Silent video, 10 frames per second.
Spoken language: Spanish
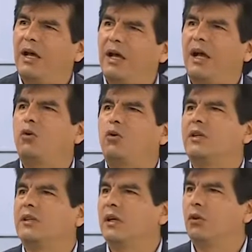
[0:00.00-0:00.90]
ha
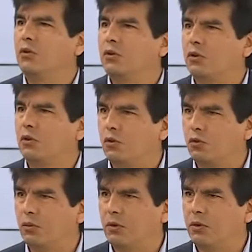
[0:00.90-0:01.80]
ahuyentado a nuestros
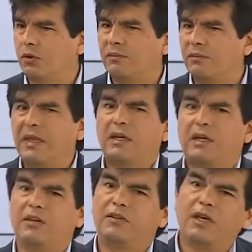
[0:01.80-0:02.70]
consumidores.
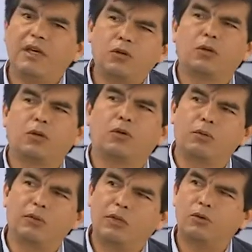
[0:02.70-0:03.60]
Y si a ello en
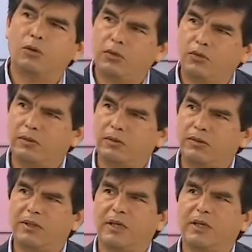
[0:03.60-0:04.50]
economía tú le
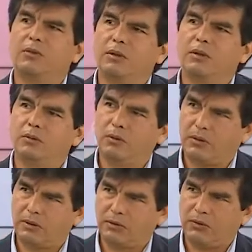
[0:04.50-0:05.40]
sumas que hay un,
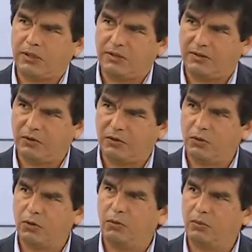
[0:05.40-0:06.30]
una recesión
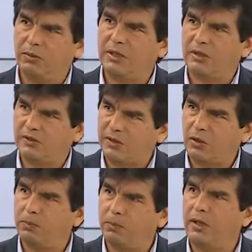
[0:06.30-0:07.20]
económica que está
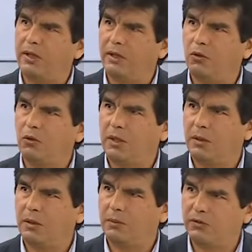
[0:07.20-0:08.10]
golpeando a la
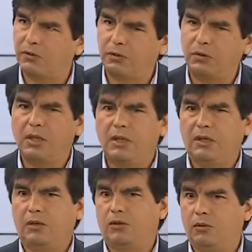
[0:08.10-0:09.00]
población,
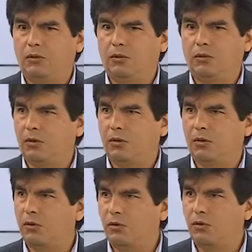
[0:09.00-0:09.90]
entonces no, te
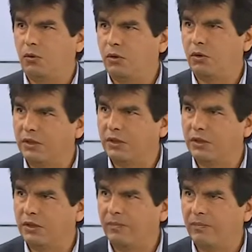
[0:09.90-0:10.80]
pones en un cuello
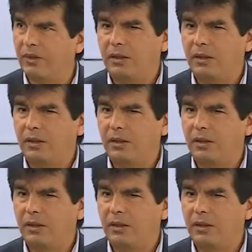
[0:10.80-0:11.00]
botella.